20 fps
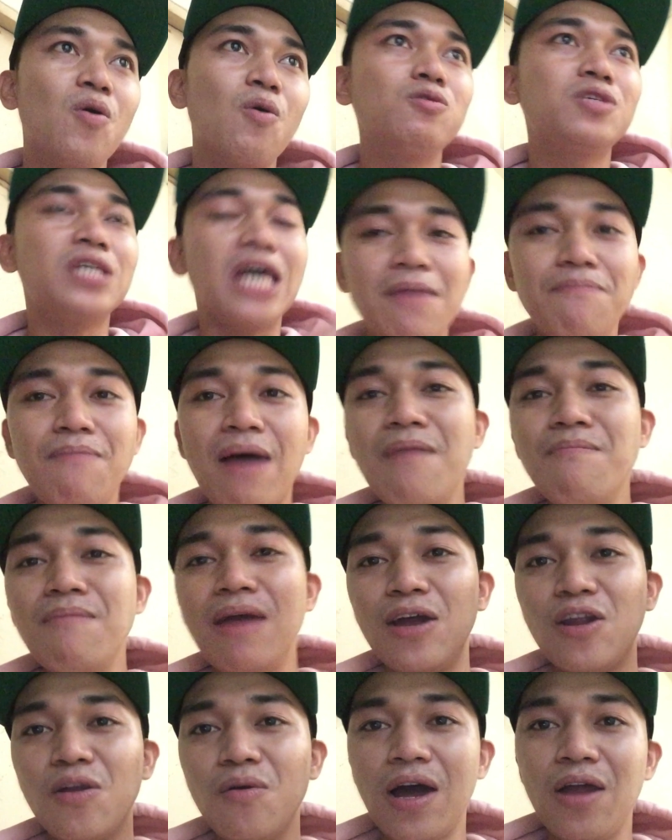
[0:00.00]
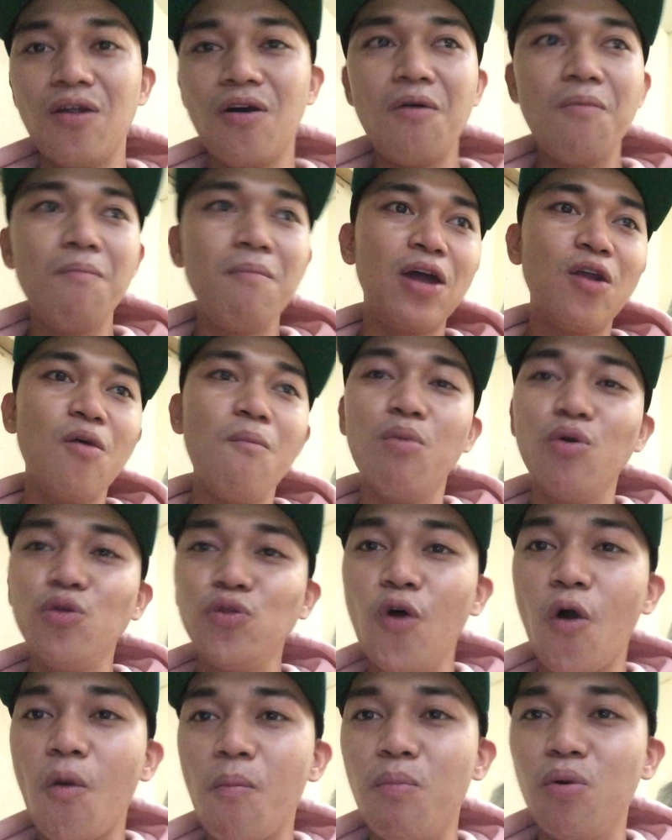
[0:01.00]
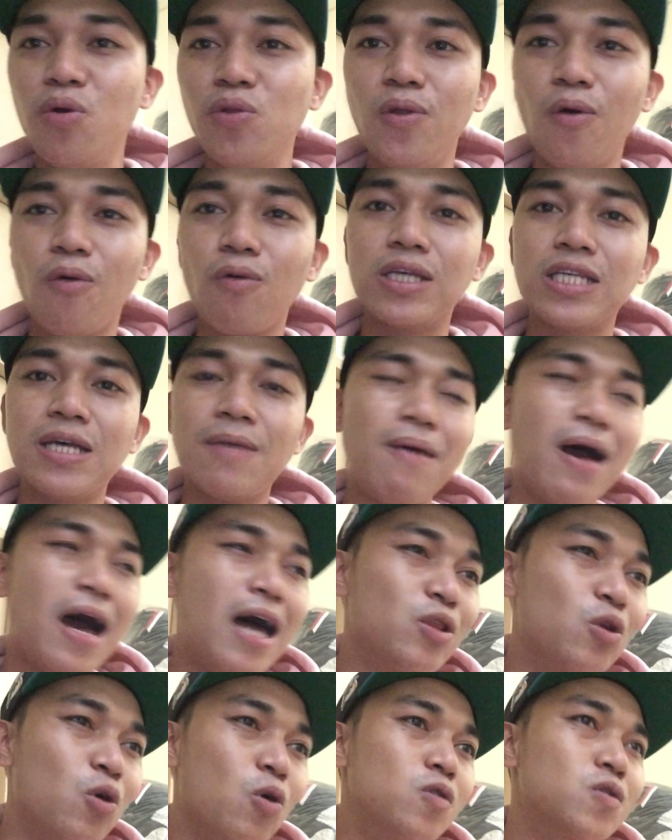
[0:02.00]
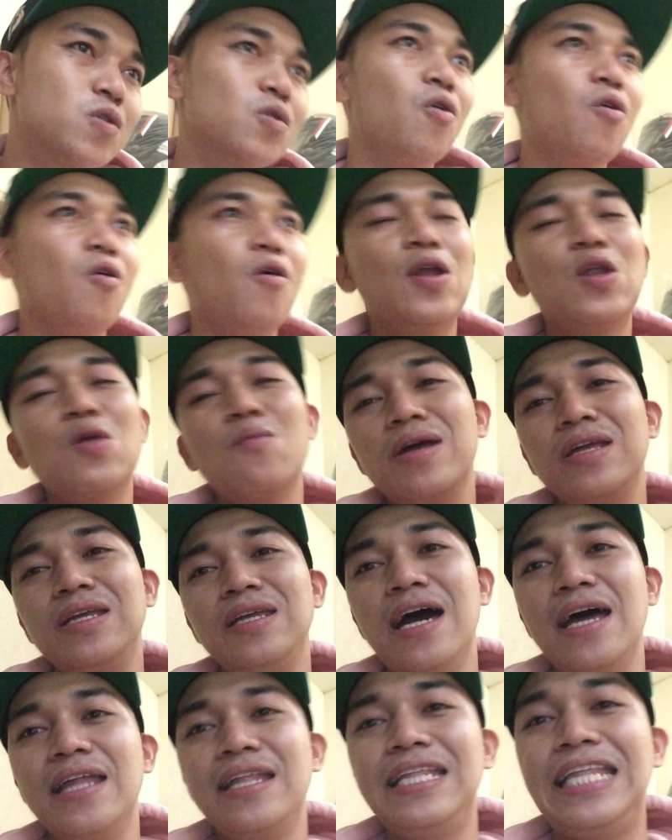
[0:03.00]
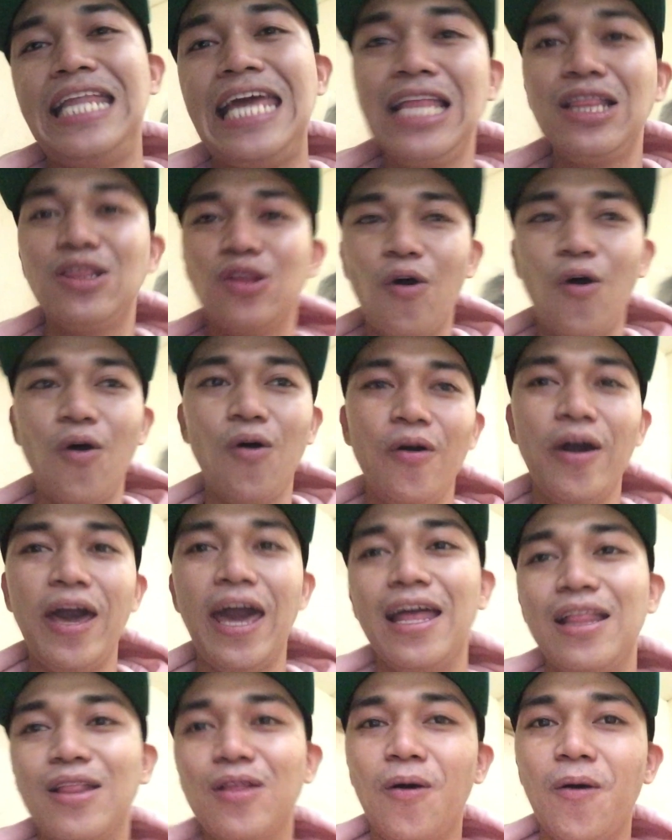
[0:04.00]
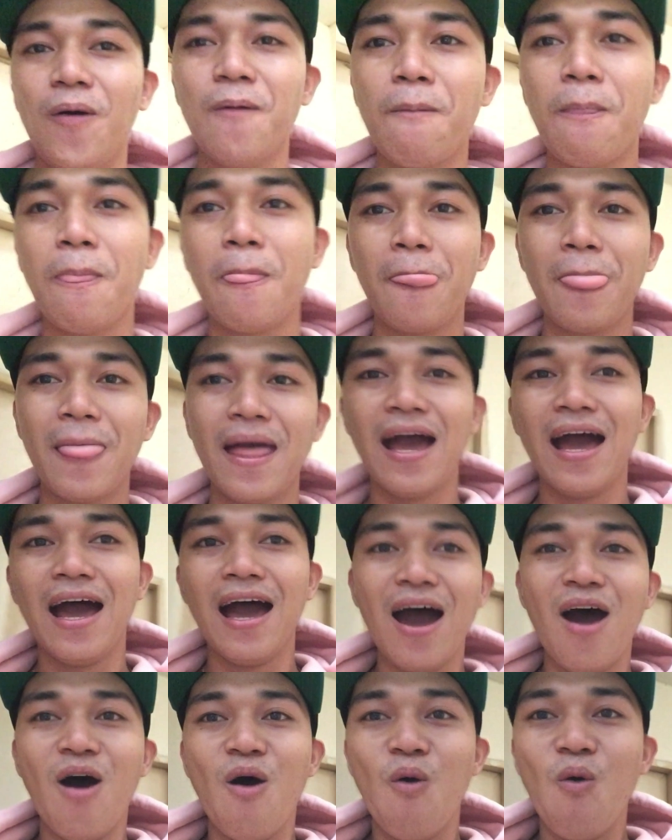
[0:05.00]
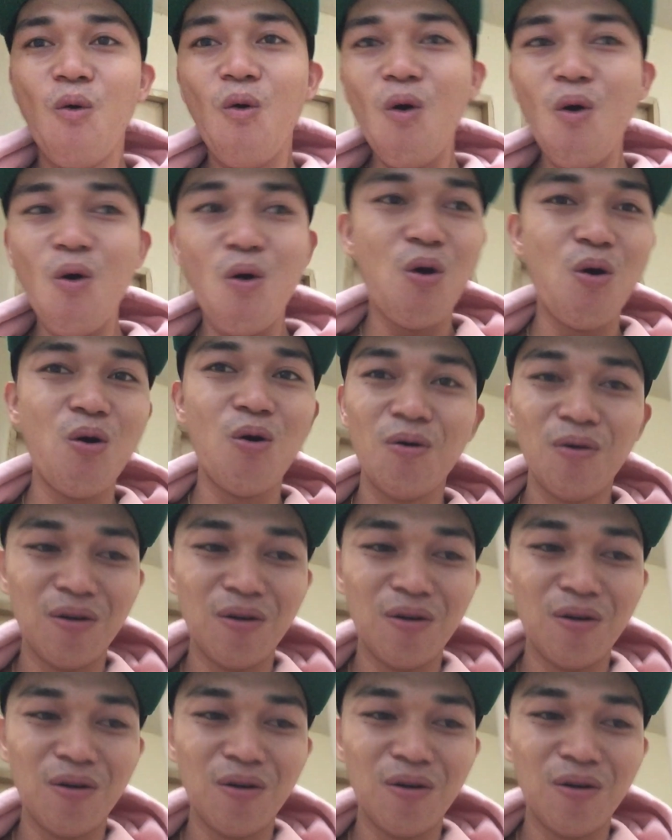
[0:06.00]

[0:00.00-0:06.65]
Kung sa iba merong ano, merong bundok-bundok na sapatos o ano man yan, dito ito. Woo!